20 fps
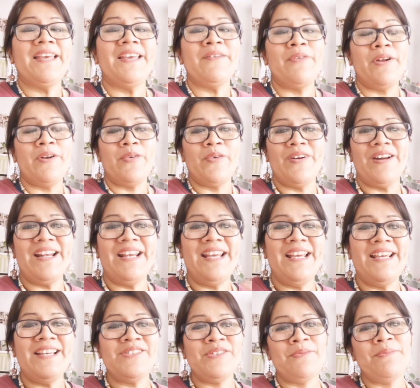Y bueno,
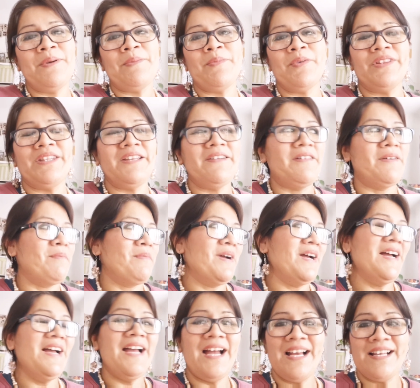eso me motiva
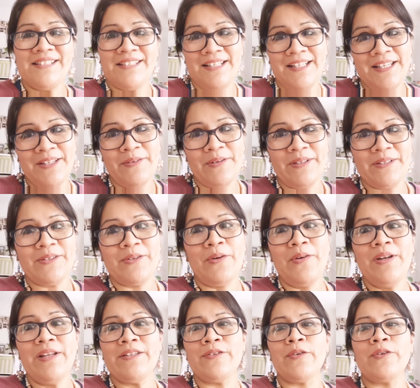más. Ha salido el
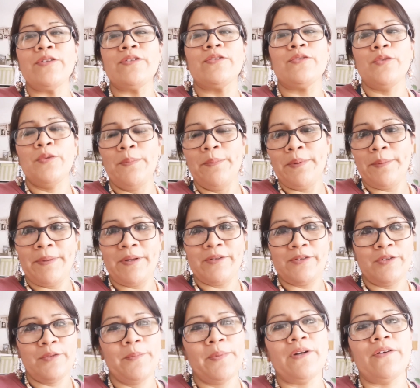sol, estoy súper,
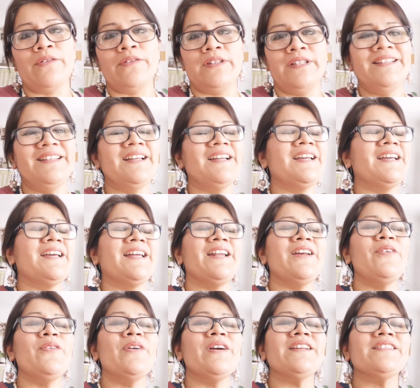pero súper contenta.
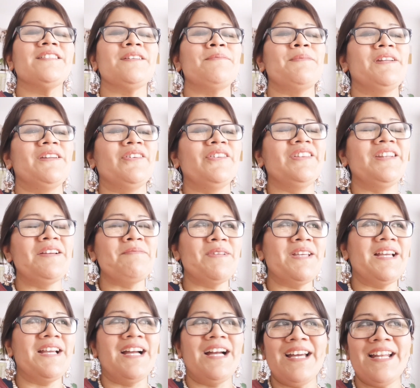Creo que se me nota en
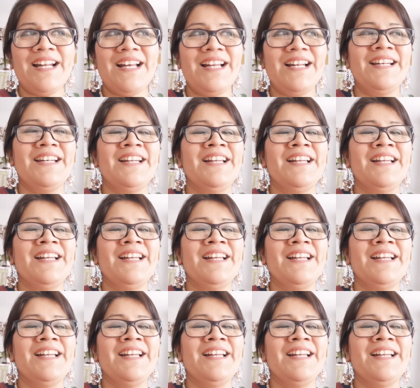mi cara.